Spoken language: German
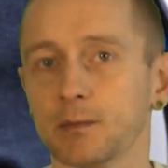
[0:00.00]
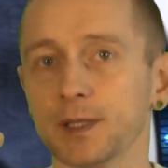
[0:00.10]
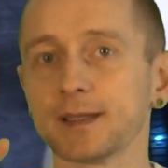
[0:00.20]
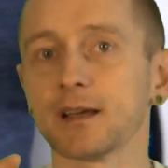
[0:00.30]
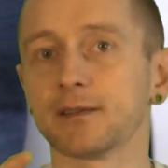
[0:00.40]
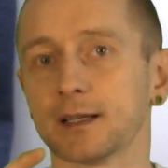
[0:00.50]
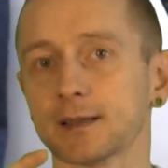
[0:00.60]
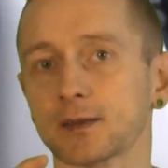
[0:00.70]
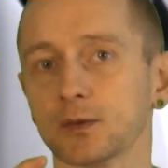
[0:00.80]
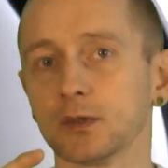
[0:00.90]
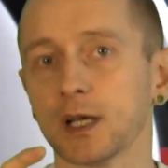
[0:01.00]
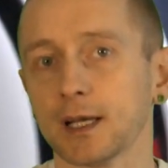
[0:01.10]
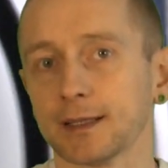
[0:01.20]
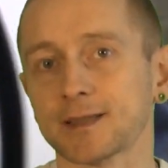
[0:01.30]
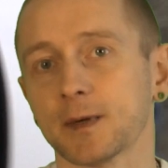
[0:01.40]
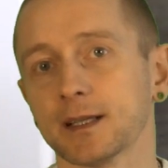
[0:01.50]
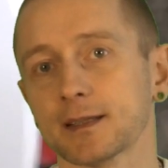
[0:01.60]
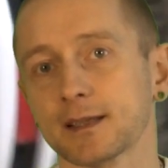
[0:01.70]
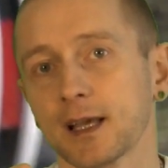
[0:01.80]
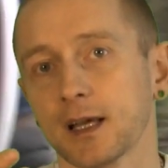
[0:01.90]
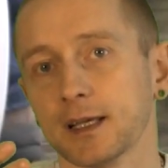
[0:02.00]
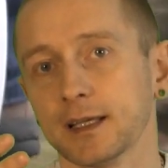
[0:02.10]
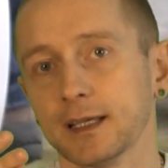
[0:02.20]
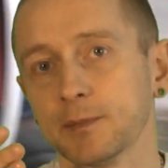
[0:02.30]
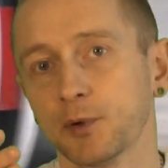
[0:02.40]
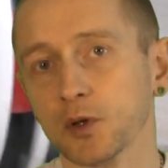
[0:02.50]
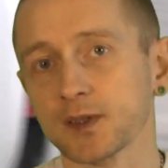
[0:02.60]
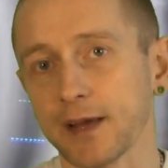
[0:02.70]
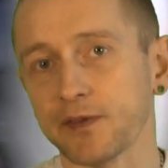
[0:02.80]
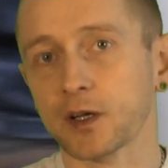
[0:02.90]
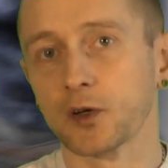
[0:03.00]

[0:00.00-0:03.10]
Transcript: bisher war es so, dass man das E Plus einfach